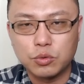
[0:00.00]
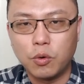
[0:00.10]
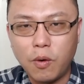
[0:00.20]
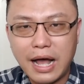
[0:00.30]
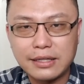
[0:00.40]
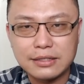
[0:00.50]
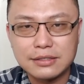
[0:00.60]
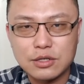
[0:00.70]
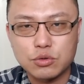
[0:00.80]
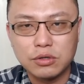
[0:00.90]
国外的
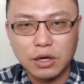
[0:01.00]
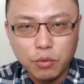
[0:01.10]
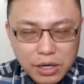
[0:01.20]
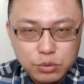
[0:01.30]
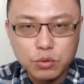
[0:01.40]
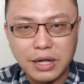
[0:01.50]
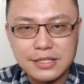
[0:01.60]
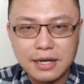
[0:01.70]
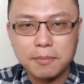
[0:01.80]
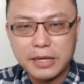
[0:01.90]
这个所谓的汇入
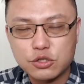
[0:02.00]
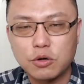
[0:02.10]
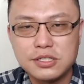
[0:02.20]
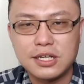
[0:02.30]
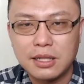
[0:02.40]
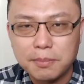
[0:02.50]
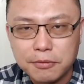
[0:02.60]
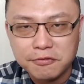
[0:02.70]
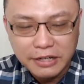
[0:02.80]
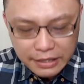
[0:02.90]
款项被收钱的
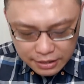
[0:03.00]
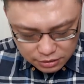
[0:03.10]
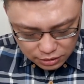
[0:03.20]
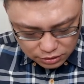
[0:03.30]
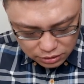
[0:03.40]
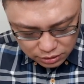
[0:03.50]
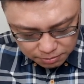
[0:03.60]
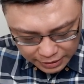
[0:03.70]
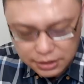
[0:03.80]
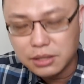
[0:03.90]
部分，这个
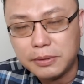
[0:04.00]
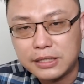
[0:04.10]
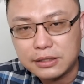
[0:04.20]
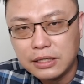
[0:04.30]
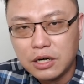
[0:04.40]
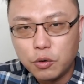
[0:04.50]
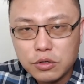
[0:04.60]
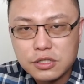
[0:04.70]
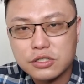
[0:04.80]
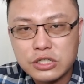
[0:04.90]
是蛮特别的。
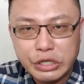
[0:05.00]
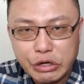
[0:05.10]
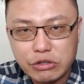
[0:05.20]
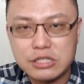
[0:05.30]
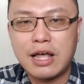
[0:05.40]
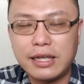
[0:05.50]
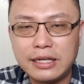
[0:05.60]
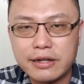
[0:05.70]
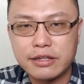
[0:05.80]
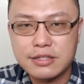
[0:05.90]
或者是你有其他
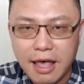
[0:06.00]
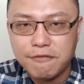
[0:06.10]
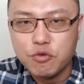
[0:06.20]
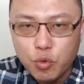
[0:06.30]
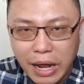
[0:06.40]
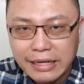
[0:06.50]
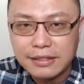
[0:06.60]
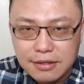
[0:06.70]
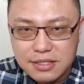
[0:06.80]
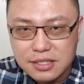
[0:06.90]
银行的财富管理
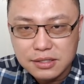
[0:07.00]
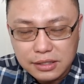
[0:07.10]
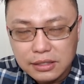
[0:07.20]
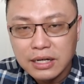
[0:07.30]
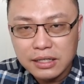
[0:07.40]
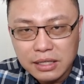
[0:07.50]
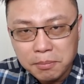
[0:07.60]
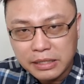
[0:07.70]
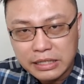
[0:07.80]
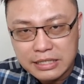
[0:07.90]
的资格，
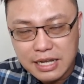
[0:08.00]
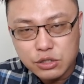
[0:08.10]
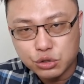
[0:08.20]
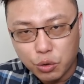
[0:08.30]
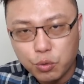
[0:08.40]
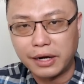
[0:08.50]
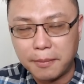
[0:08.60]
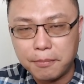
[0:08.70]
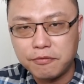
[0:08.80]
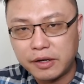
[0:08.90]
那么你在收款
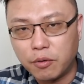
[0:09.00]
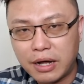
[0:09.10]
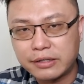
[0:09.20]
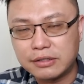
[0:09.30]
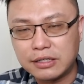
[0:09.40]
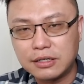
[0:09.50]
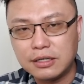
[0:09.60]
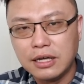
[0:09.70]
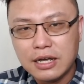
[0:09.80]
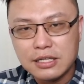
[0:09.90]
的部分的话呢，你
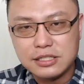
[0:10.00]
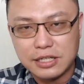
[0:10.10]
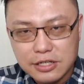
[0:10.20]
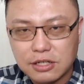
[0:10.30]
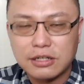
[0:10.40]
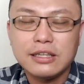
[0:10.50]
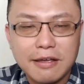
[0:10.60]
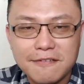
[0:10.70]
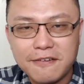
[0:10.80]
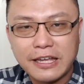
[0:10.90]
可以节省一
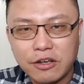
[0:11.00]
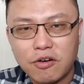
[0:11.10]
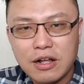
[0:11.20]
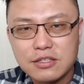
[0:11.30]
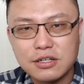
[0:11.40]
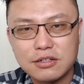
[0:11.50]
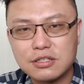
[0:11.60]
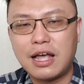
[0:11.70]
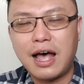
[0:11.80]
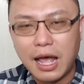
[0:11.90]
点费用，这个
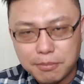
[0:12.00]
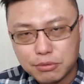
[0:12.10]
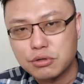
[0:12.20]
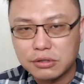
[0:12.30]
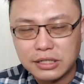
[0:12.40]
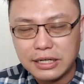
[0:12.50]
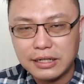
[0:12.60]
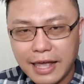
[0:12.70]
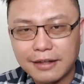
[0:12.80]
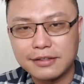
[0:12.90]
是它还不错的
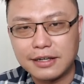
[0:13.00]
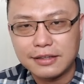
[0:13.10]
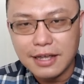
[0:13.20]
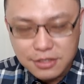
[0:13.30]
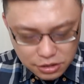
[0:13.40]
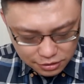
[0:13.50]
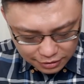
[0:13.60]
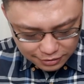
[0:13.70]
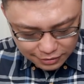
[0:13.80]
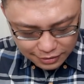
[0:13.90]
亮点。但是
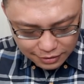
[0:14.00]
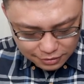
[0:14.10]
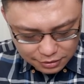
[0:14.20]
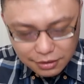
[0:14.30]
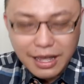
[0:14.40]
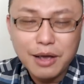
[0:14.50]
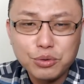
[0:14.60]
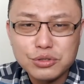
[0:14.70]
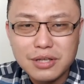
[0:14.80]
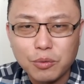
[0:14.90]
呢，这个开
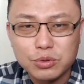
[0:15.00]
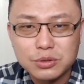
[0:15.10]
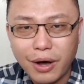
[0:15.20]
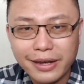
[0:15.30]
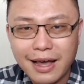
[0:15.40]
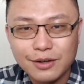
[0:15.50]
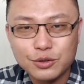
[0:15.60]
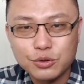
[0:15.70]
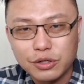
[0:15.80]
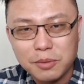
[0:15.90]
户就算五十万啊！
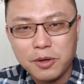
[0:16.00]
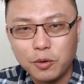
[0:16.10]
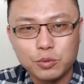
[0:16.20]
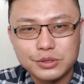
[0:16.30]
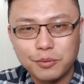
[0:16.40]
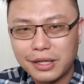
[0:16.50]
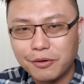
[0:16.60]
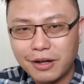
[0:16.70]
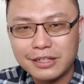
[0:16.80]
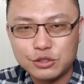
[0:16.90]
如果你没有五十万
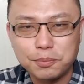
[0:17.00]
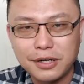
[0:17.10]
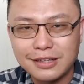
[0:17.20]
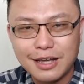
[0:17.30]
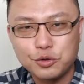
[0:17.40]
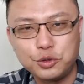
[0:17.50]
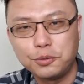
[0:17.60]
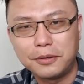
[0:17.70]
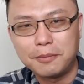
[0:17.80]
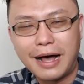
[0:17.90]
的话，你就不能当
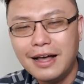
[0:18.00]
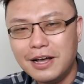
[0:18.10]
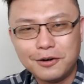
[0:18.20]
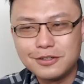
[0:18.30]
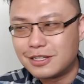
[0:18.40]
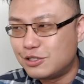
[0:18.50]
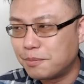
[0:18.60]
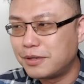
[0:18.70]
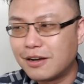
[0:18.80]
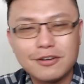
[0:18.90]
YouTuber 吗？或者你
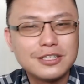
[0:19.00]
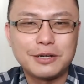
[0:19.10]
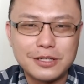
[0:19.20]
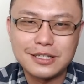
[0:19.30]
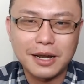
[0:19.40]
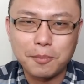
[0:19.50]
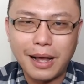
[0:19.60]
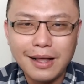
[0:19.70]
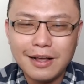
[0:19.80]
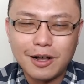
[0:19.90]
就不能够写文章
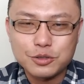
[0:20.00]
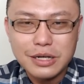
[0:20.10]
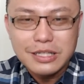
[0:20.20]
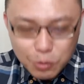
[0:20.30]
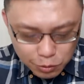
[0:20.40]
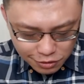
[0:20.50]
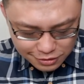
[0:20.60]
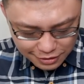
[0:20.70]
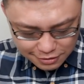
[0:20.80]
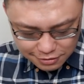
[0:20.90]
吗？哦，所以我觉
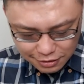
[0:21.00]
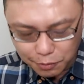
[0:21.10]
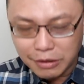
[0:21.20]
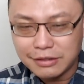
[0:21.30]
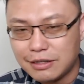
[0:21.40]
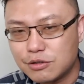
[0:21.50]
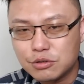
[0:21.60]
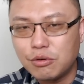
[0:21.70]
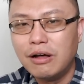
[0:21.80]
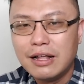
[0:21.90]
得这也是一个问题，就
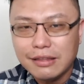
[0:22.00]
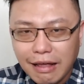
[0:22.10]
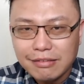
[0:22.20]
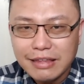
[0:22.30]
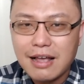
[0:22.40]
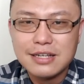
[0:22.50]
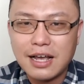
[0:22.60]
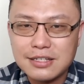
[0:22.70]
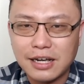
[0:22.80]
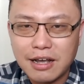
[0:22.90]
是说，当大
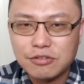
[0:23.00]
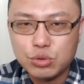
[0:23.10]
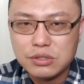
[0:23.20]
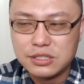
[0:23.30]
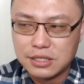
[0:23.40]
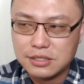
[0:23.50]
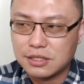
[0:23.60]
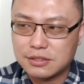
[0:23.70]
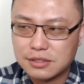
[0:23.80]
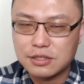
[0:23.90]
家想要去节
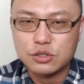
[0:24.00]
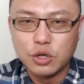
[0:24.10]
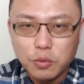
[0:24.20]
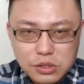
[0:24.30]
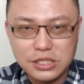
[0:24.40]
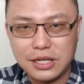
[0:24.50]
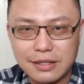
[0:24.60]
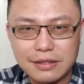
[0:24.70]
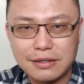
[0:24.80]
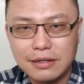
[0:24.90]
省这个收
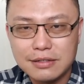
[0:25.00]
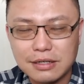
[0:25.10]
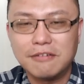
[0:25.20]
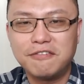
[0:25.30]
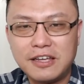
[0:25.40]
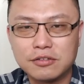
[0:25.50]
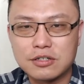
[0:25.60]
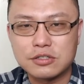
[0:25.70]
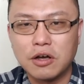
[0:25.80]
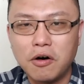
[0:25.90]
钱的这个费
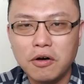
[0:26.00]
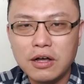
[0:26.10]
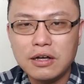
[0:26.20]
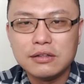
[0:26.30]
用的时候。